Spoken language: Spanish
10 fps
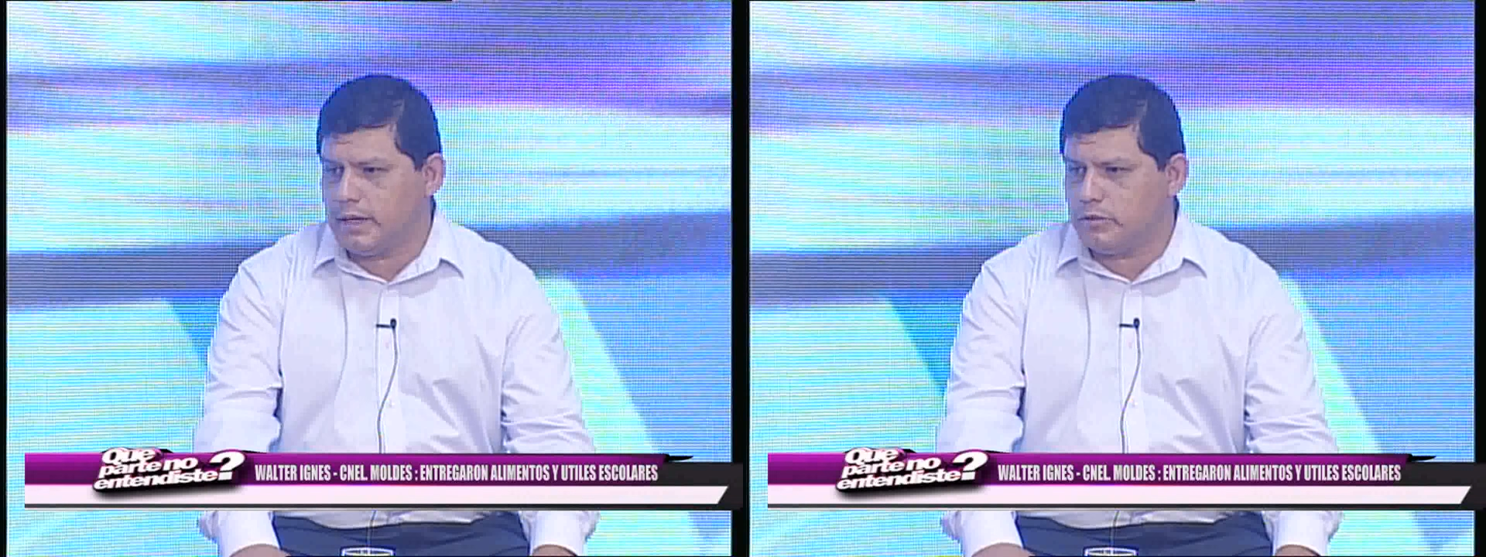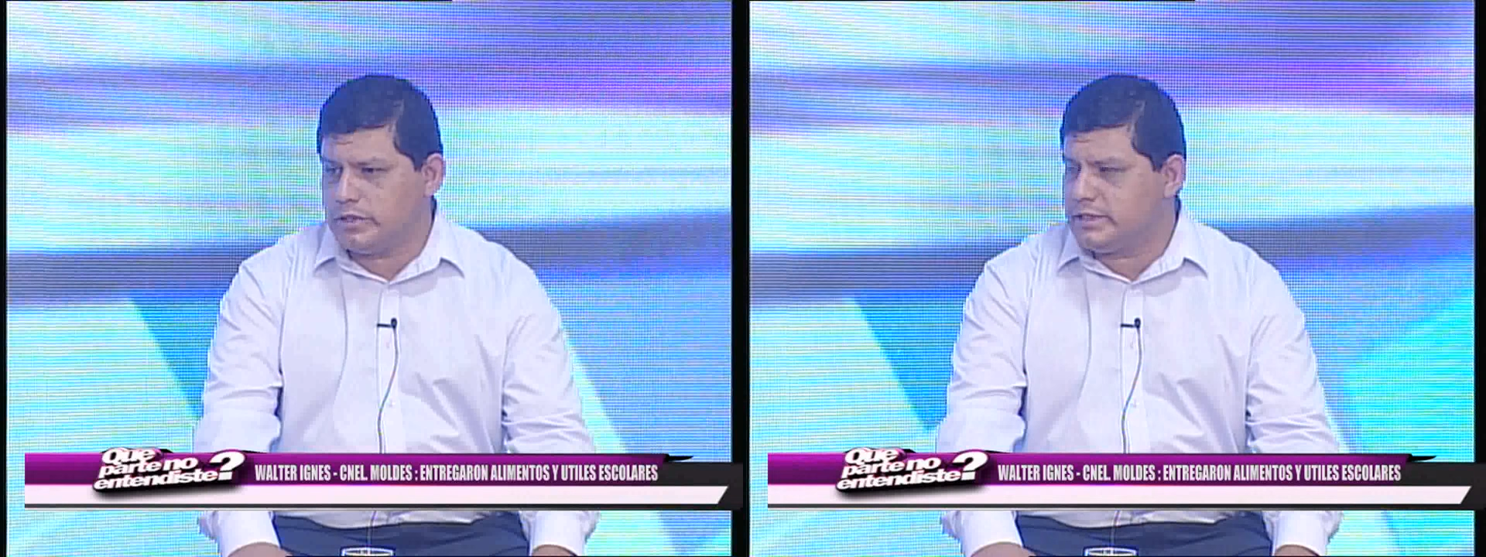
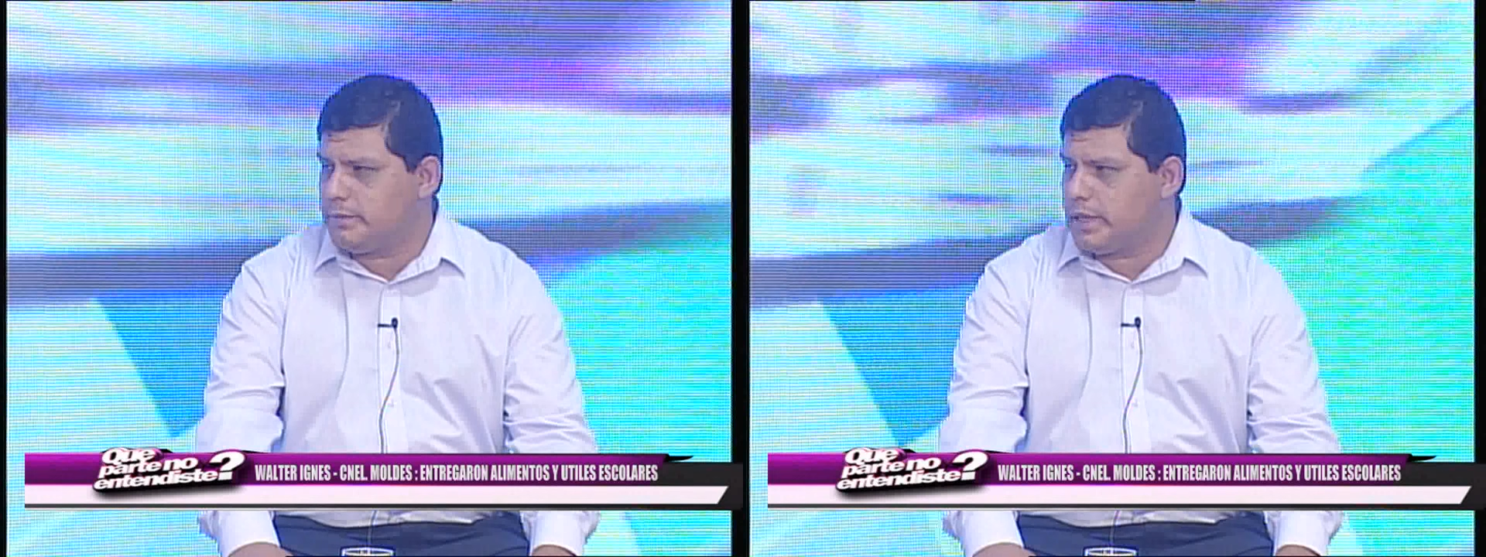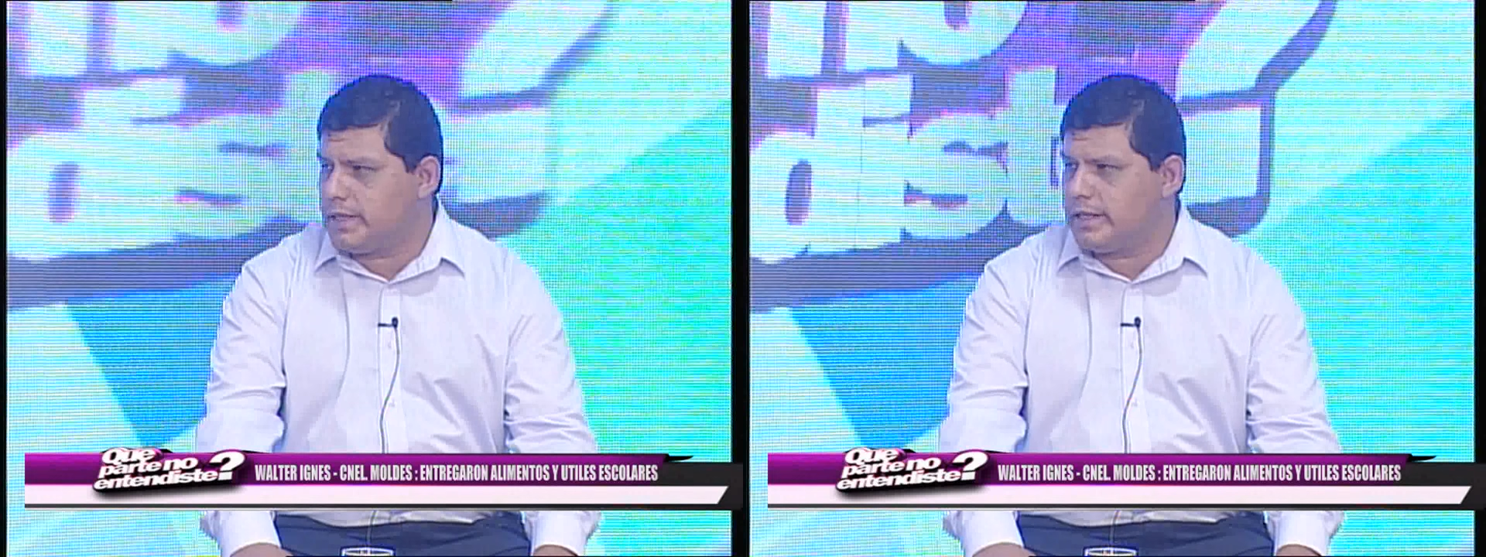
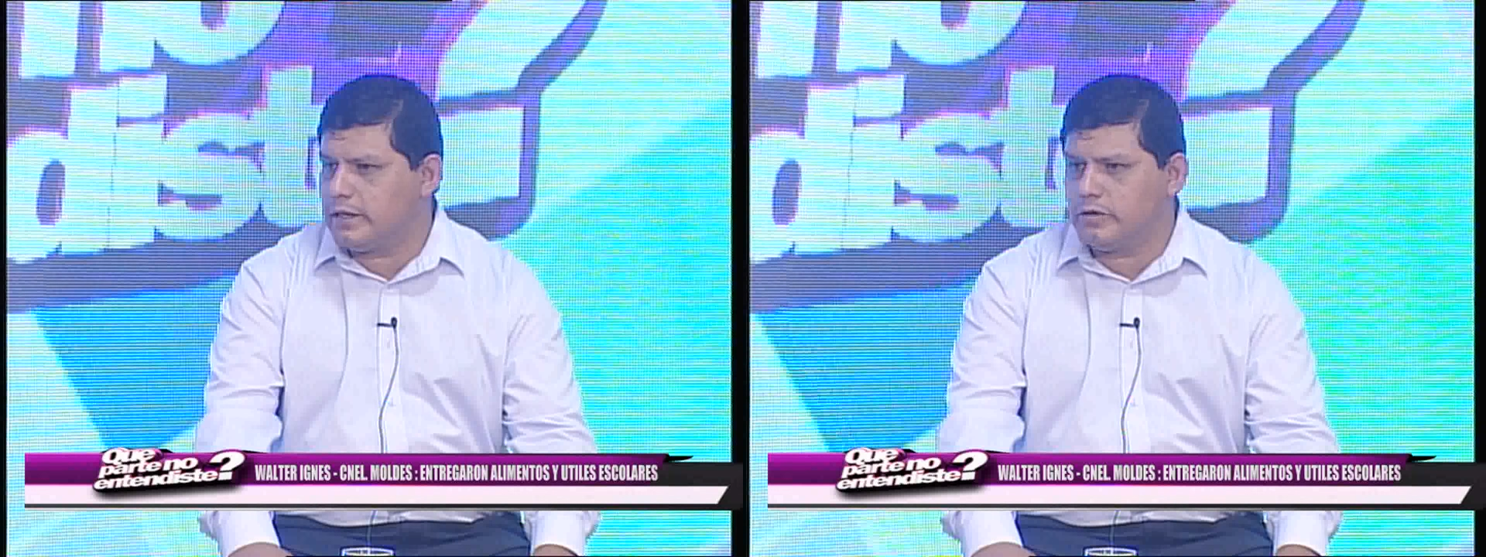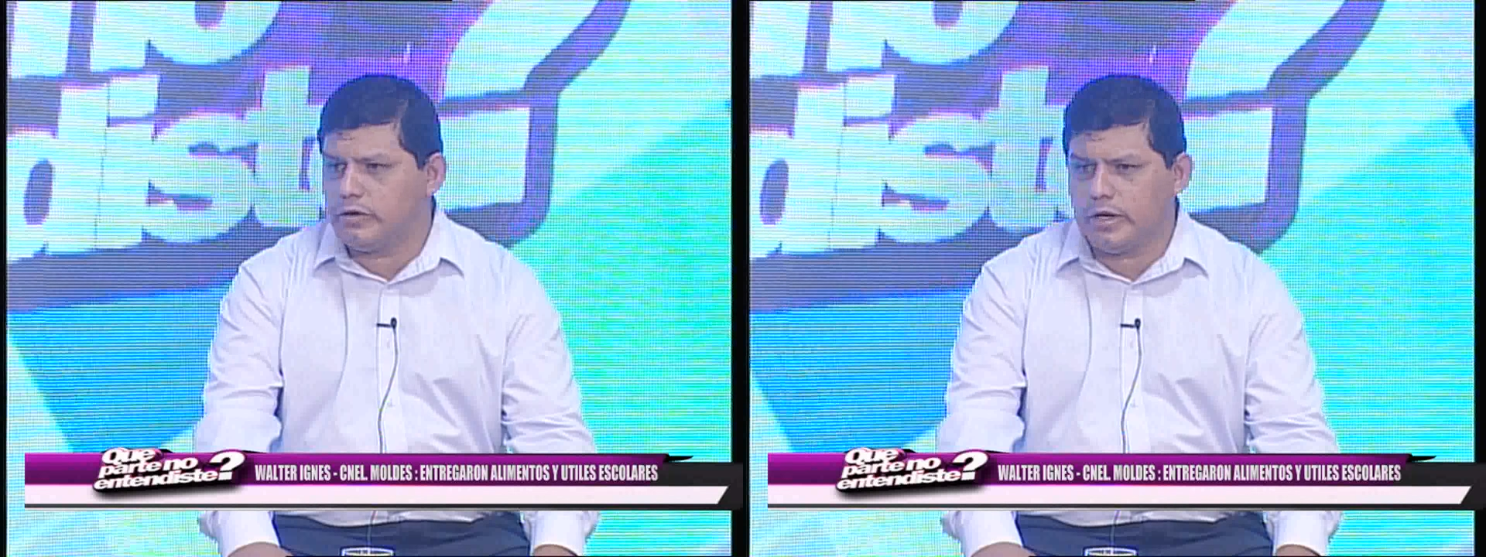Municipalidad de
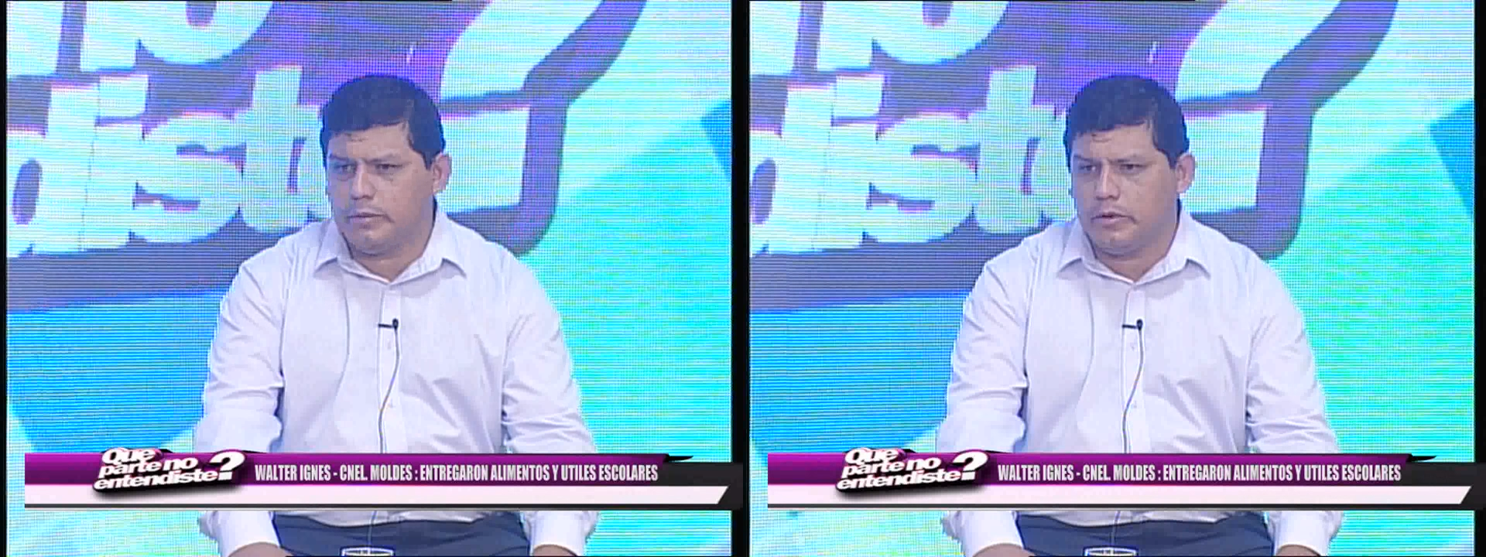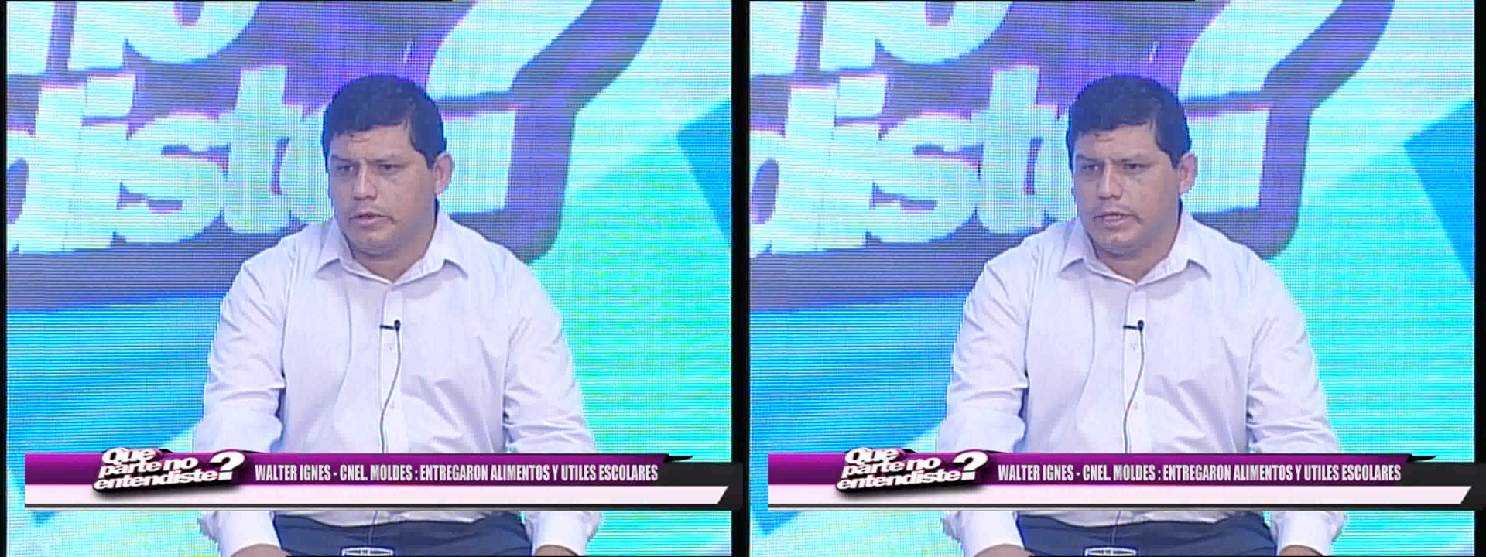Coronel
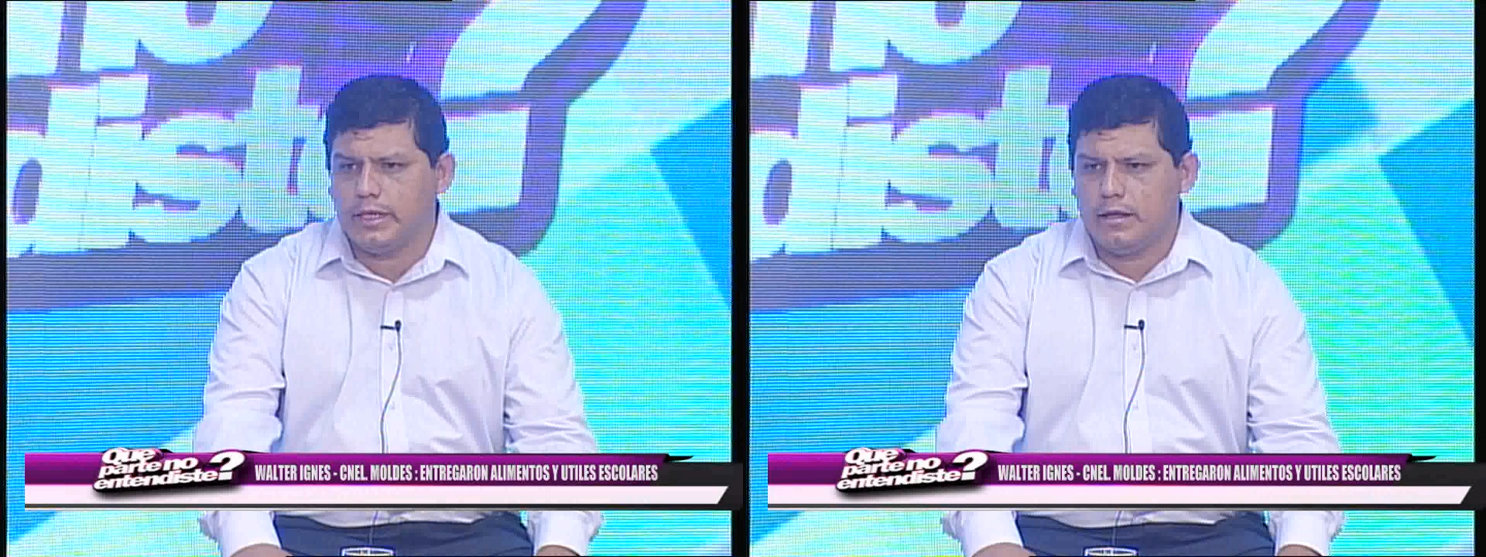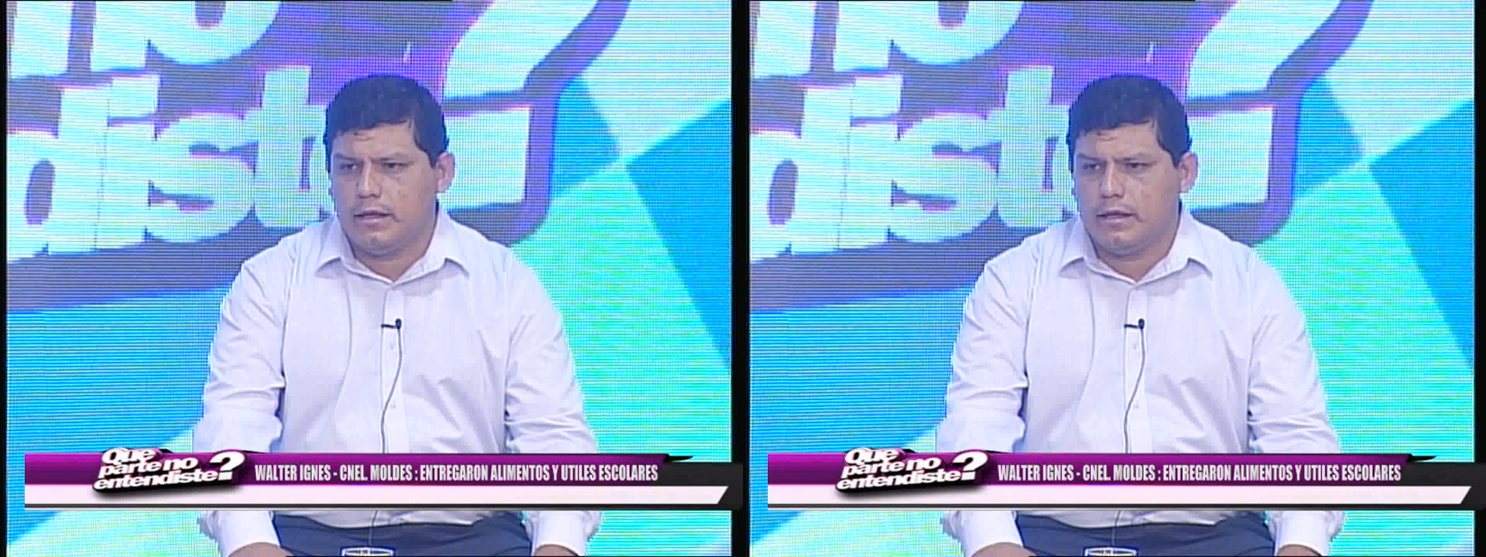Molde,